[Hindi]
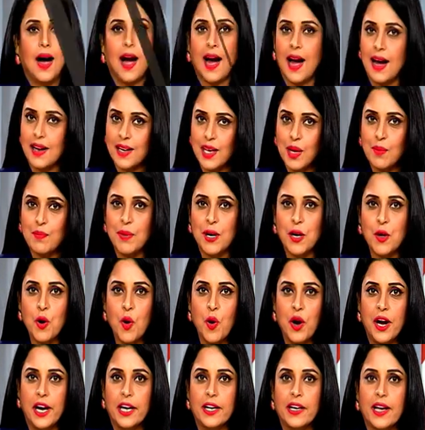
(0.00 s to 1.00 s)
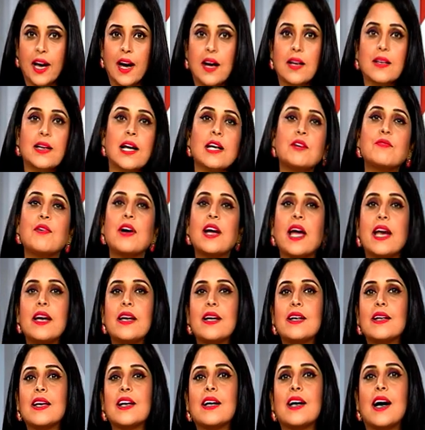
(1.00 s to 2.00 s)
आगे बढ़ो इंडिया नेटवर्क
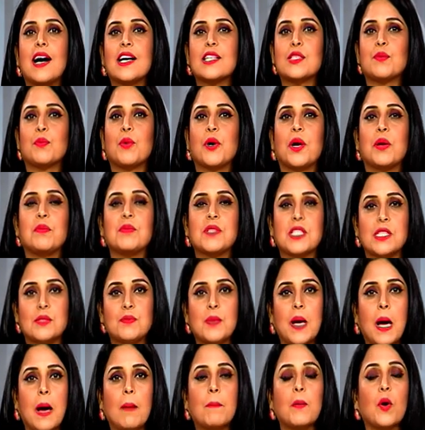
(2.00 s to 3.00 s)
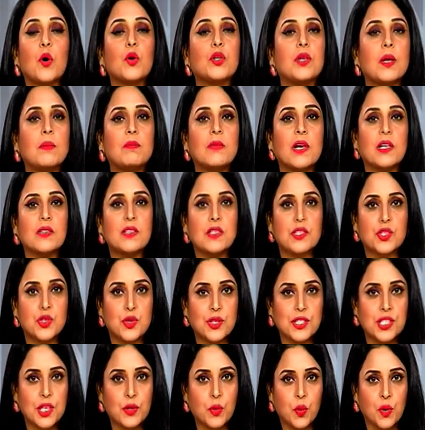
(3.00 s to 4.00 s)
एटीएम की खास मुहिम जिसमें हम उद्यम
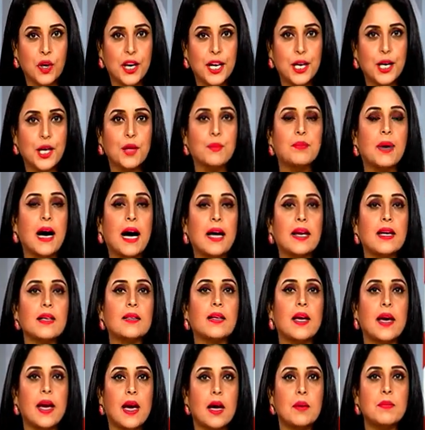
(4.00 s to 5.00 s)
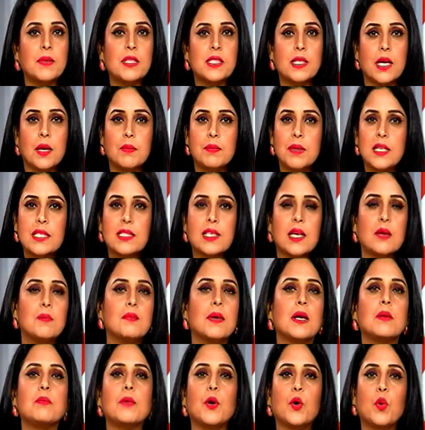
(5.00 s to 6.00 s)
रजिस्ट्रेशन को लेकर भारत के एमएसएमईज के
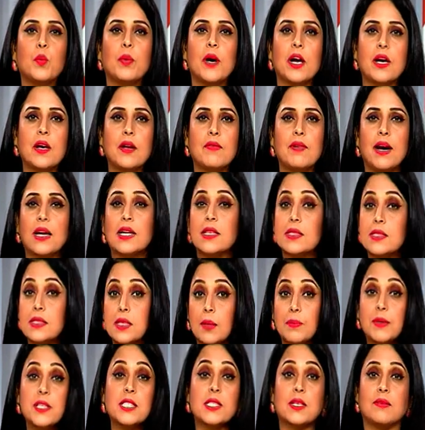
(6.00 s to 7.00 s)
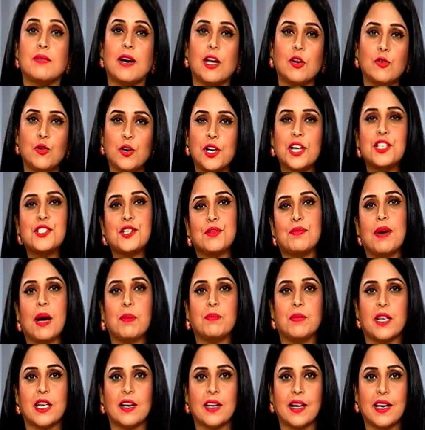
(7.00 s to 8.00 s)
मन में उभरने वाले सभी सवालों के
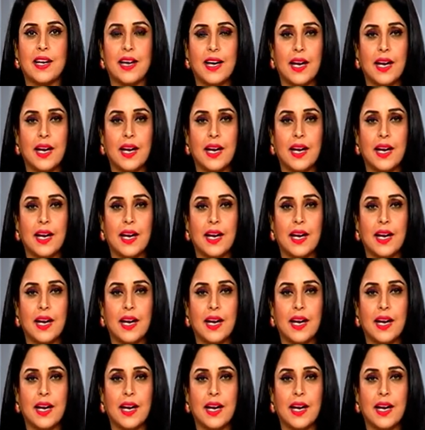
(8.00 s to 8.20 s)
जवाब दे रहे